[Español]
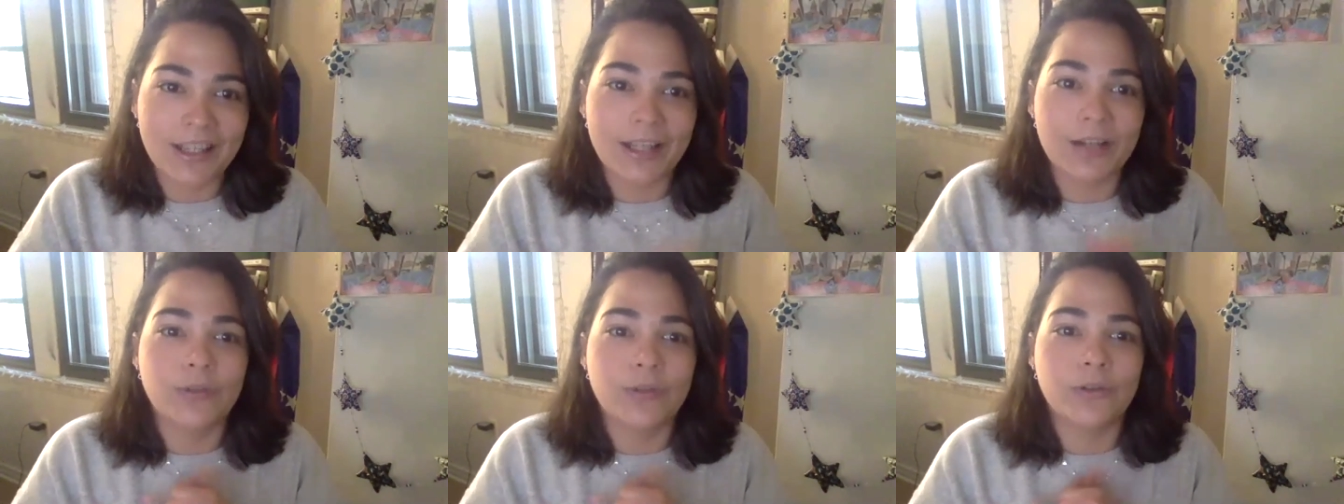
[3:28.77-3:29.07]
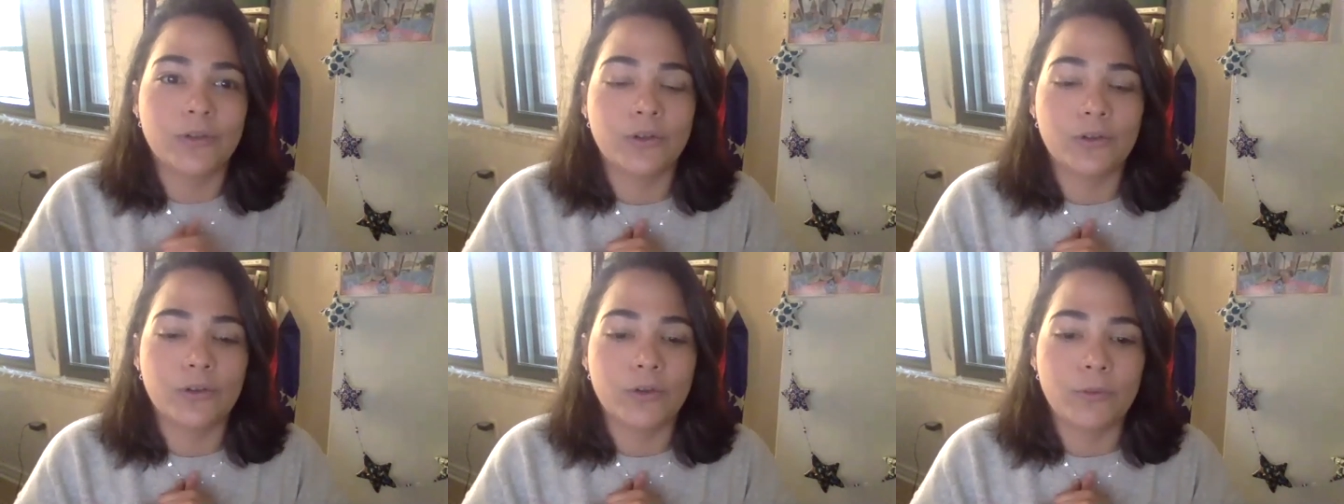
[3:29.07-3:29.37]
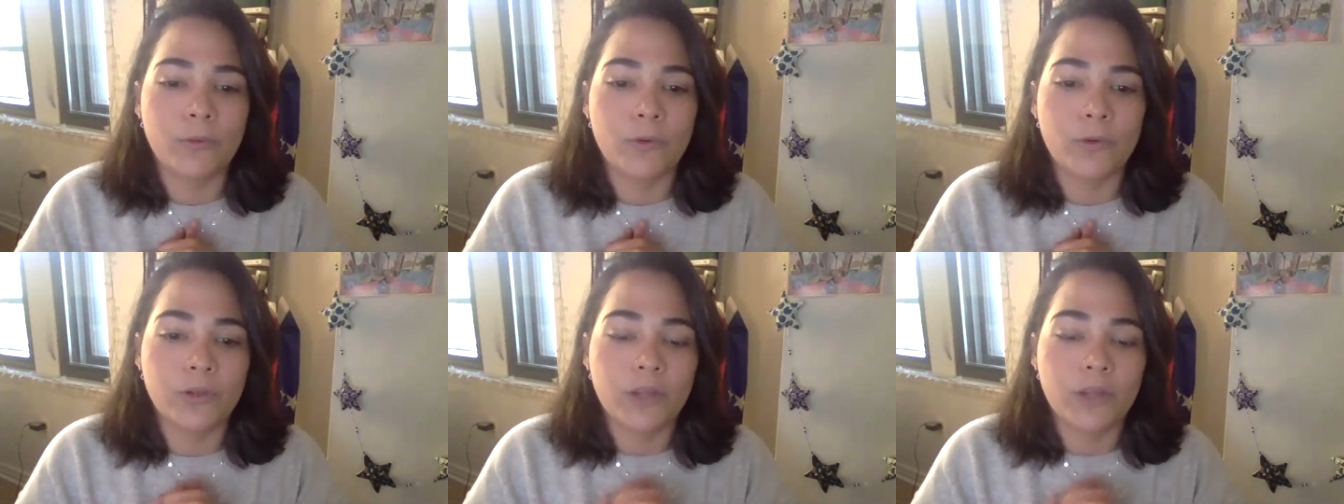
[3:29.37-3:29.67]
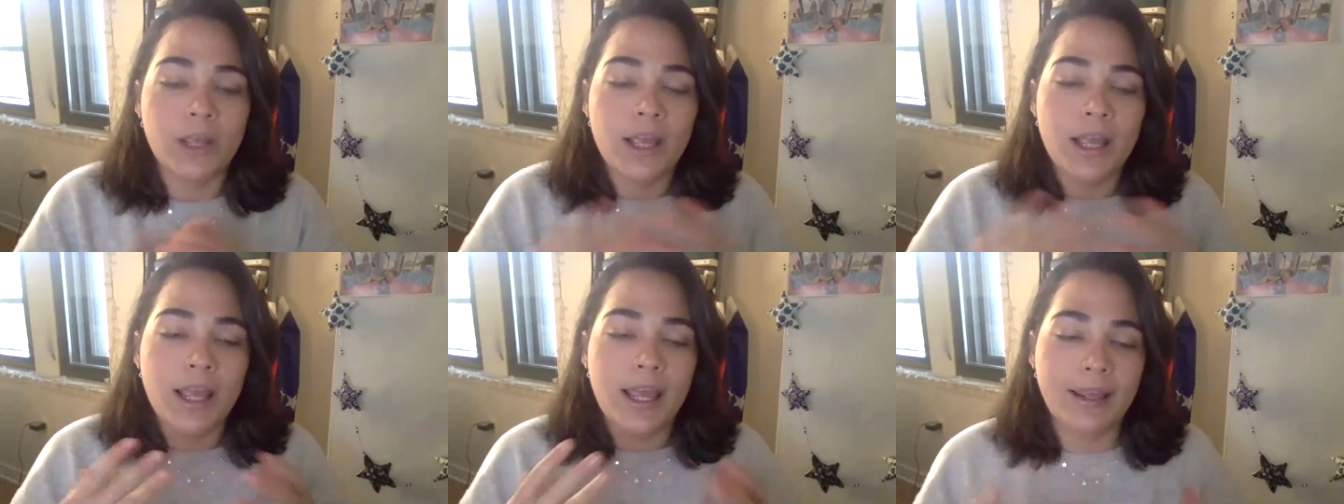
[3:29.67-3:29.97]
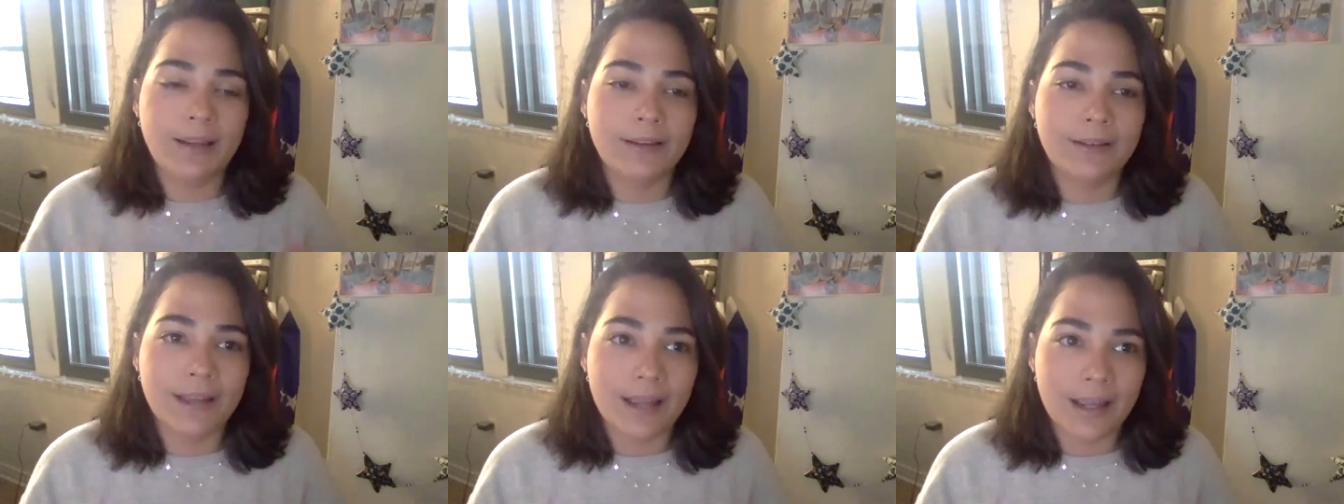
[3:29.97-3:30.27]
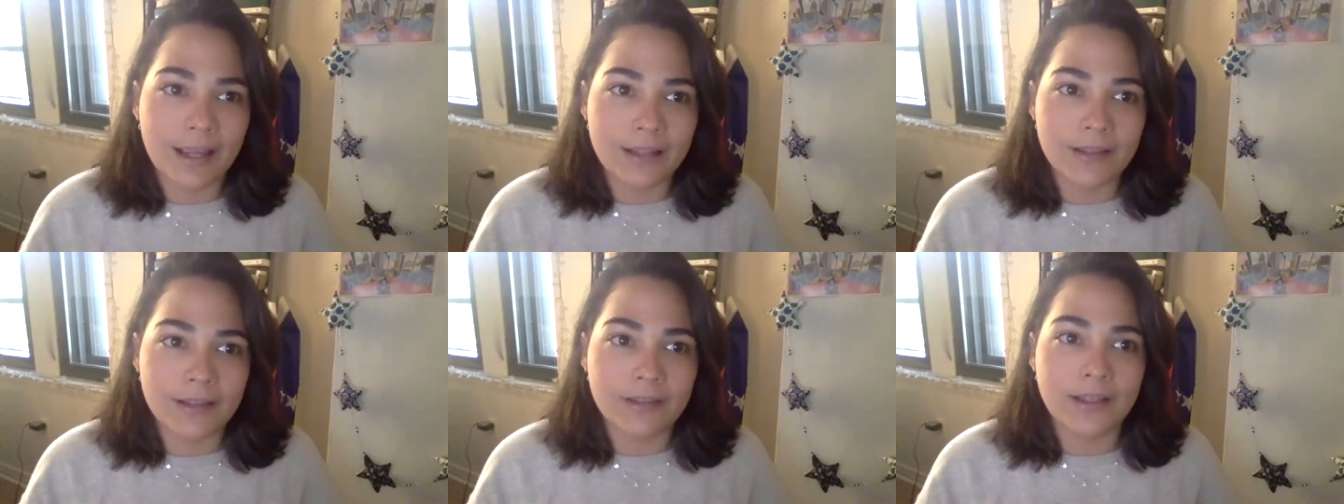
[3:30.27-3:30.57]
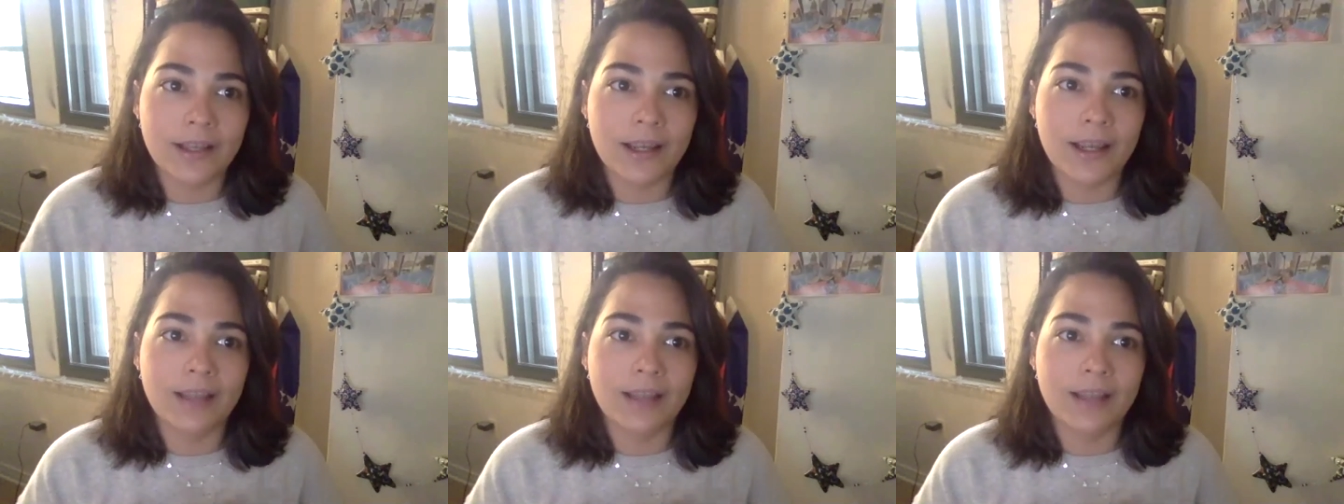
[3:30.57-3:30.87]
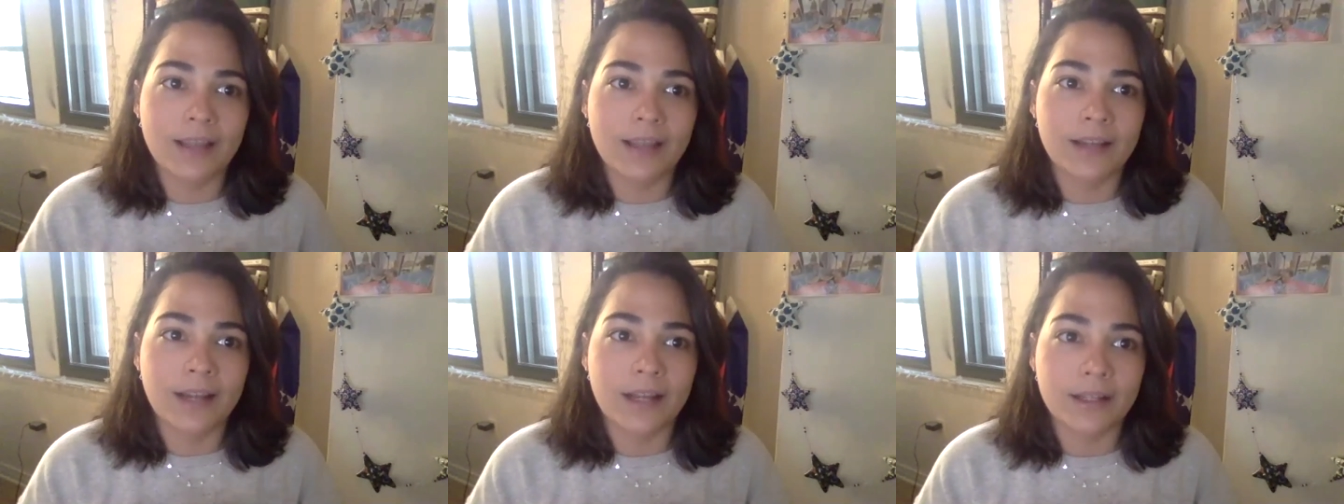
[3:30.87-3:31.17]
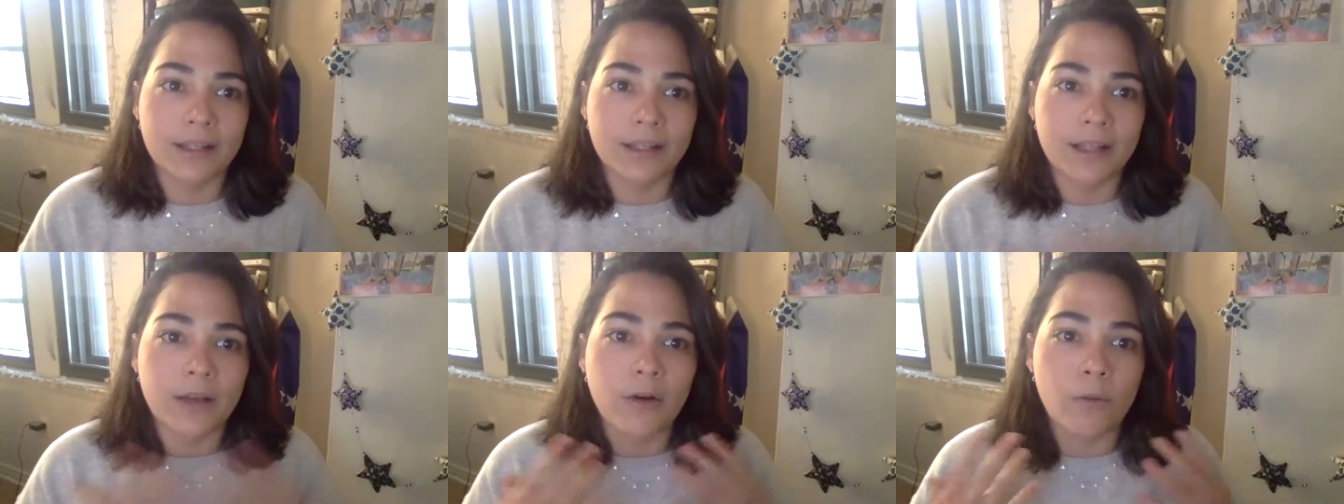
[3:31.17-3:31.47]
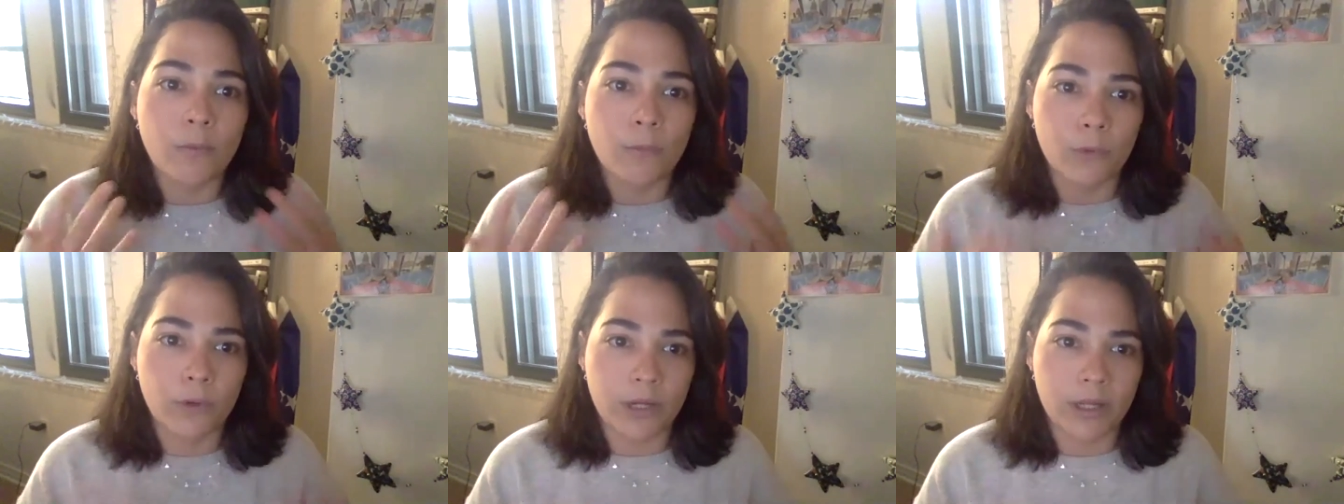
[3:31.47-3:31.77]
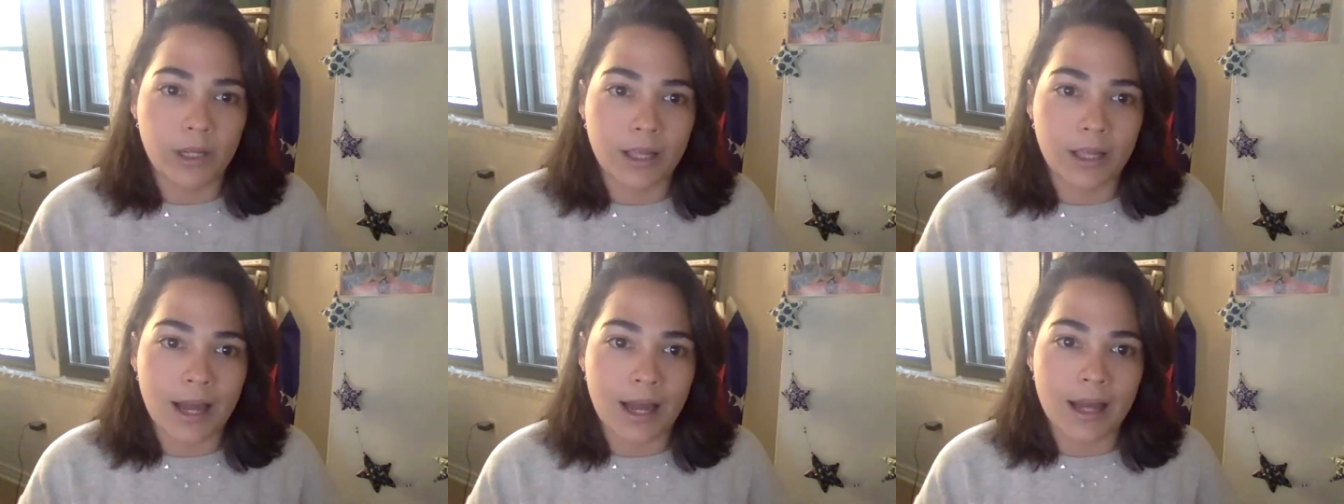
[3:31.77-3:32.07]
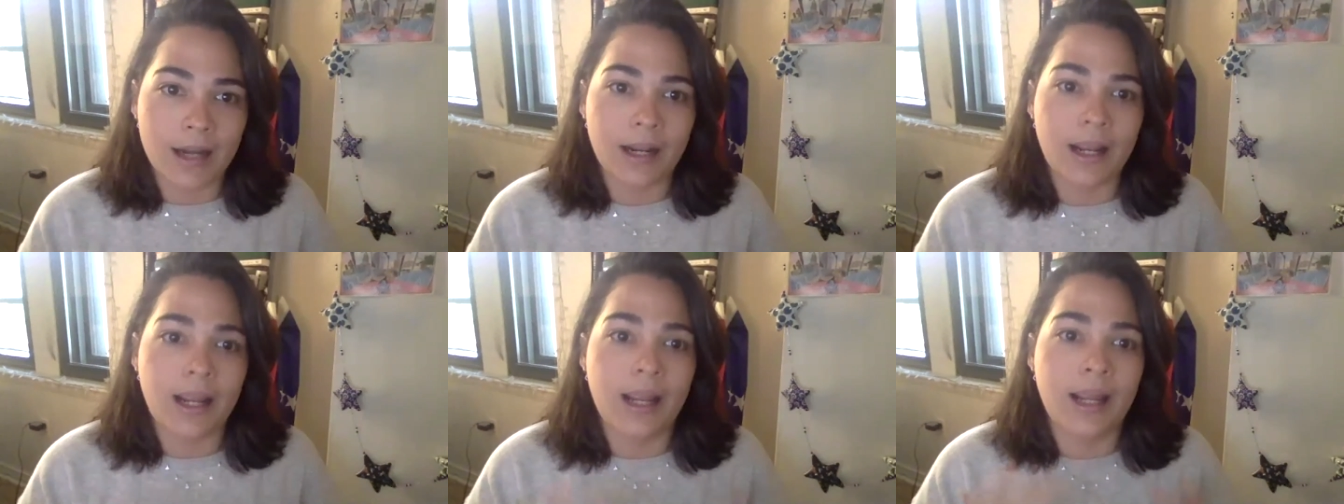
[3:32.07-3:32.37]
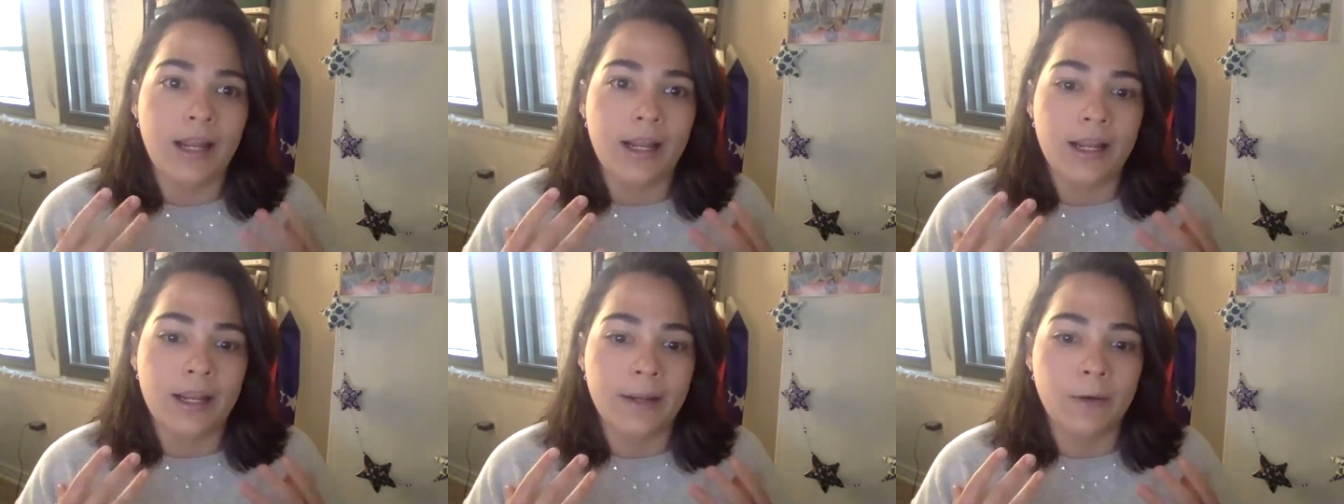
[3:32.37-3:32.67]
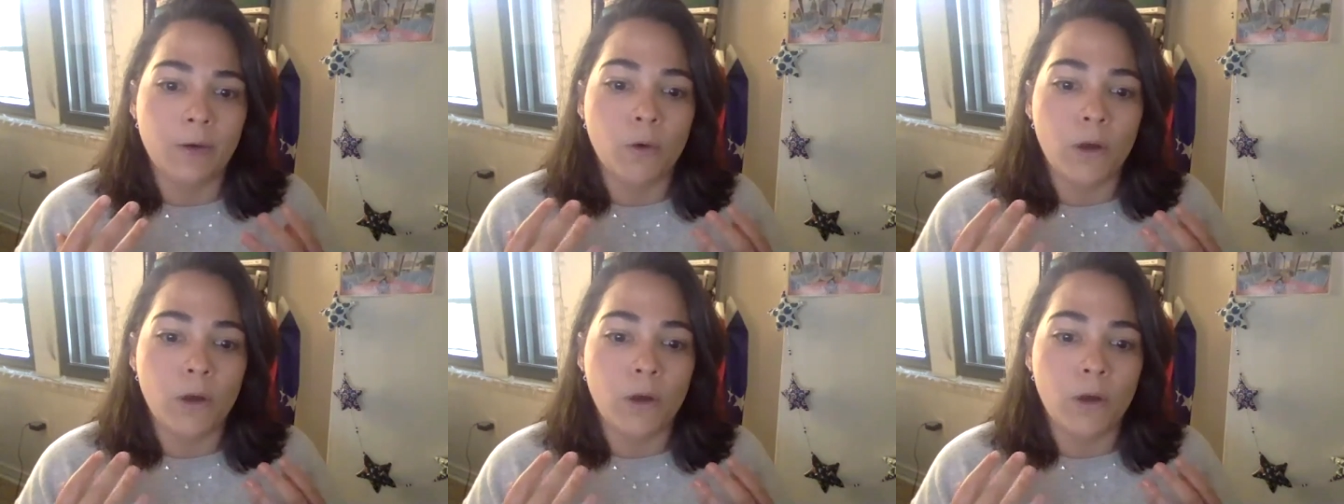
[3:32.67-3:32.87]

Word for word: que nosotros somos esta agencia que trata de comunicar eh,